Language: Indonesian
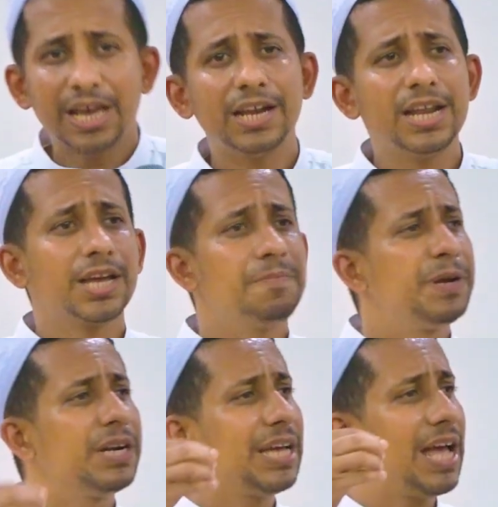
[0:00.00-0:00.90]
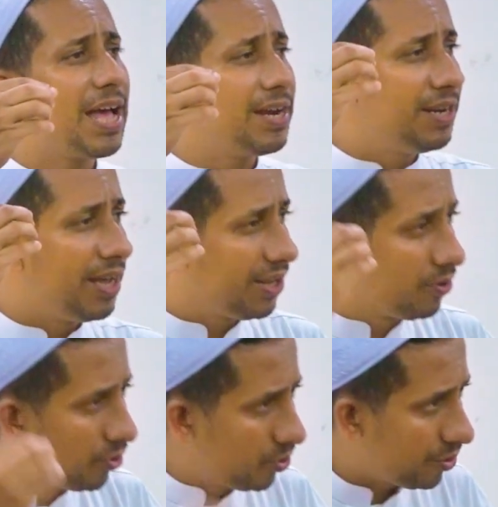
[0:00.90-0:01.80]
karena keberkahan dari
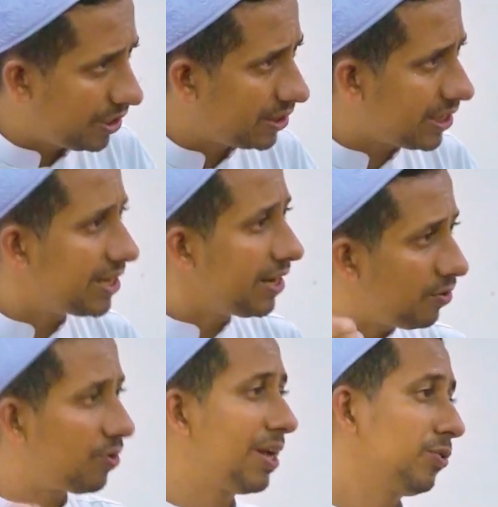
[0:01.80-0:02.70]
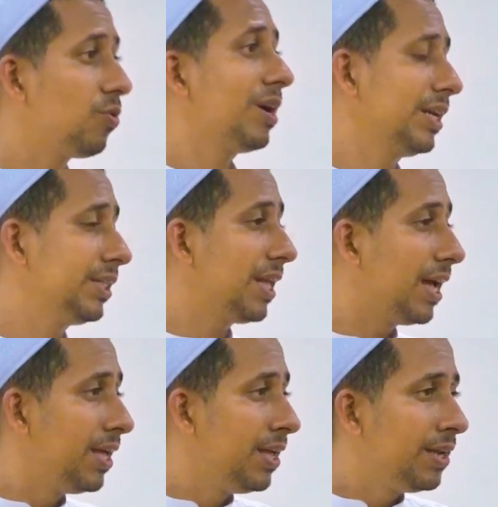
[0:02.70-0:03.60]
guru kita dan orang tua kita.
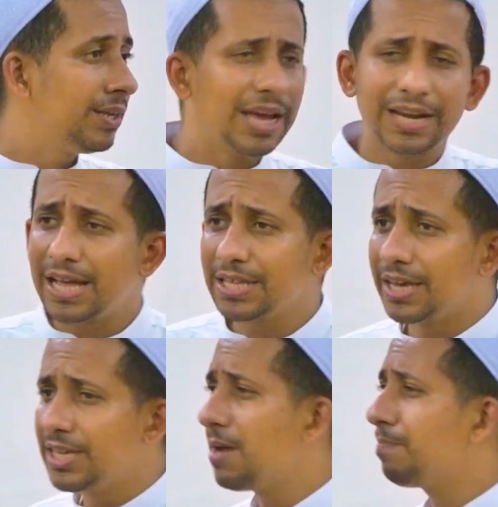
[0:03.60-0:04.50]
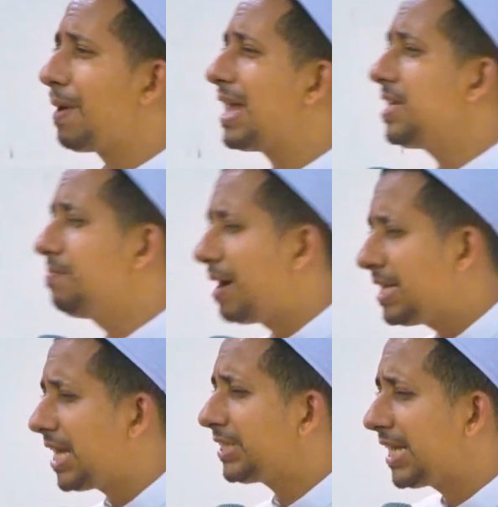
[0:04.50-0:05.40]
Karenanya yang paling
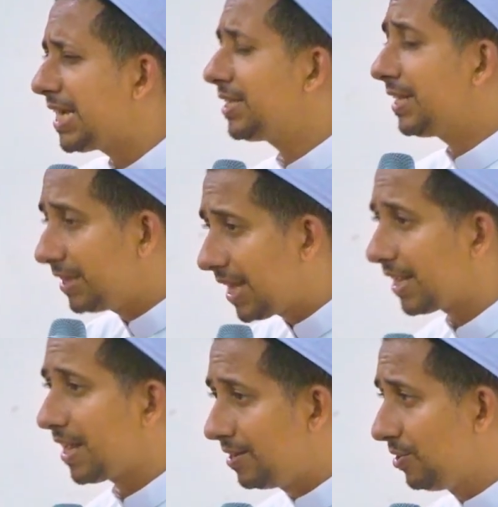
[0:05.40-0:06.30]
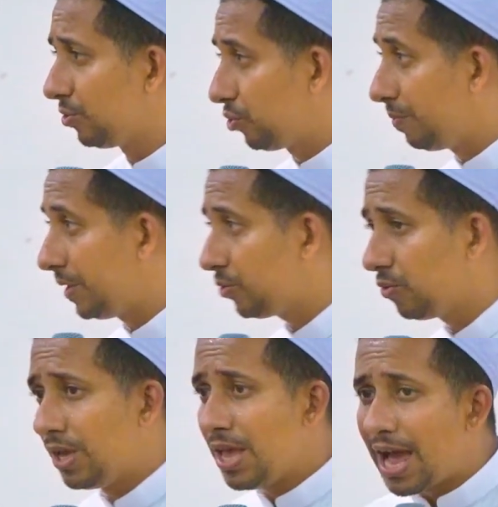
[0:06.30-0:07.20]
banyak saya ceritakan di YouTube itu
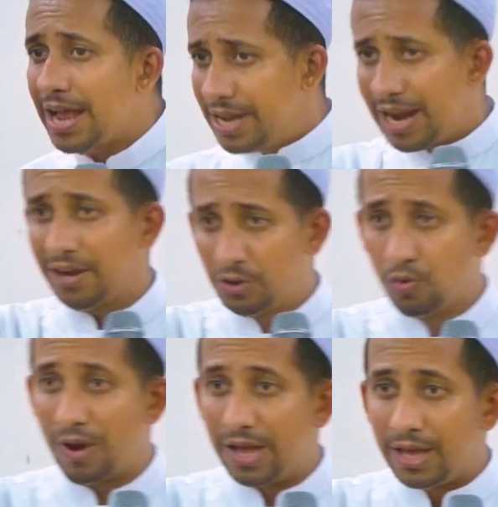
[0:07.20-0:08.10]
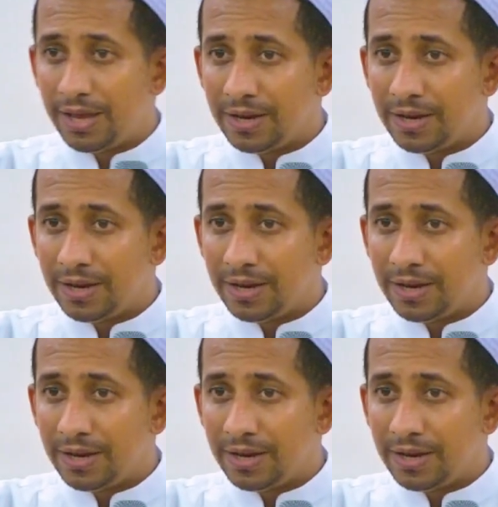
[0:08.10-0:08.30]
adalah dua,